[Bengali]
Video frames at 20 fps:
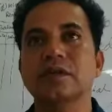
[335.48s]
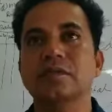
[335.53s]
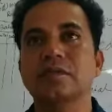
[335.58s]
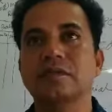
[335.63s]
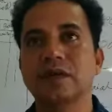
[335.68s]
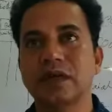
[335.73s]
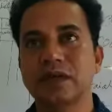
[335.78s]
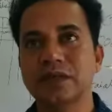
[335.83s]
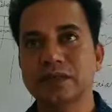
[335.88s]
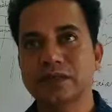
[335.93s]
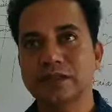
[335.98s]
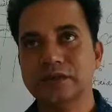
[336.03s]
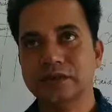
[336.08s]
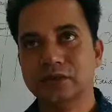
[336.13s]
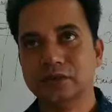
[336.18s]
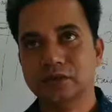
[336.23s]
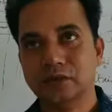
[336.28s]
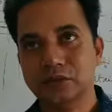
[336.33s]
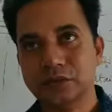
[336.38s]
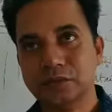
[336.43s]
মালের
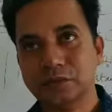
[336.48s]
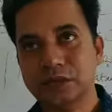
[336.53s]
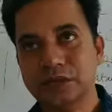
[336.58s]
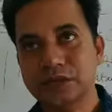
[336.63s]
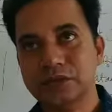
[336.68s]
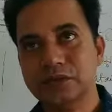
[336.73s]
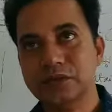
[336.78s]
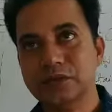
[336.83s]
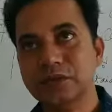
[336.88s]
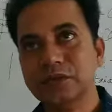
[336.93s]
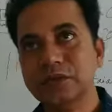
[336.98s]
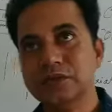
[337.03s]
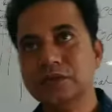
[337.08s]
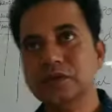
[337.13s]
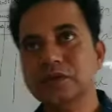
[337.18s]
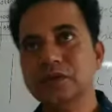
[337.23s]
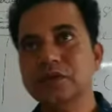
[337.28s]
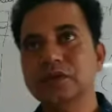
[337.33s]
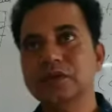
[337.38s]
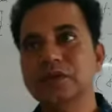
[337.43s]
উদ্বৃত্ত
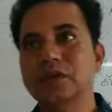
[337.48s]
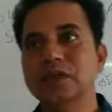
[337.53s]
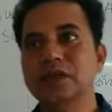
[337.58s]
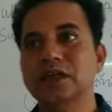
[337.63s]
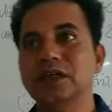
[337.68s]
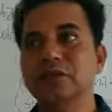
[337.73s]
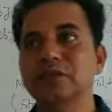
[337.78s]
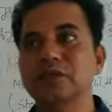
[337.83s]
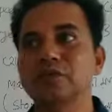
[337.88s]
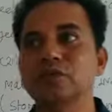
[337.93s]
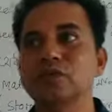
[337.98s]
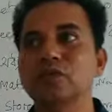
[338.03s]
এবং